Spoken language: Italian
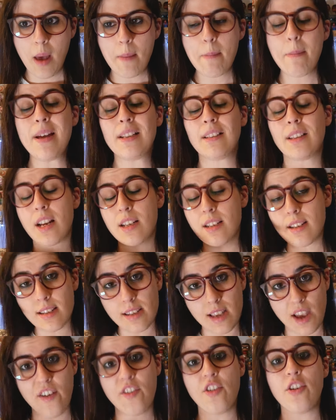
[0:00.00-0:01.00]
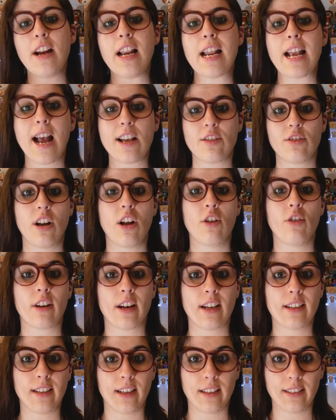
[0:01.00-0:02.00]
mentre esistevano nel caso della
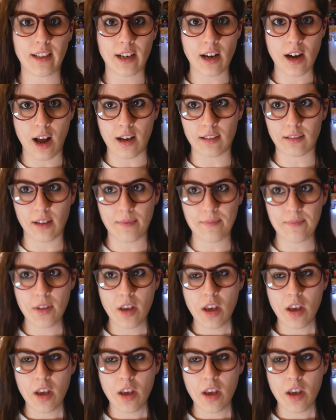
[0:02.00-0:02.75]
corrente alternata.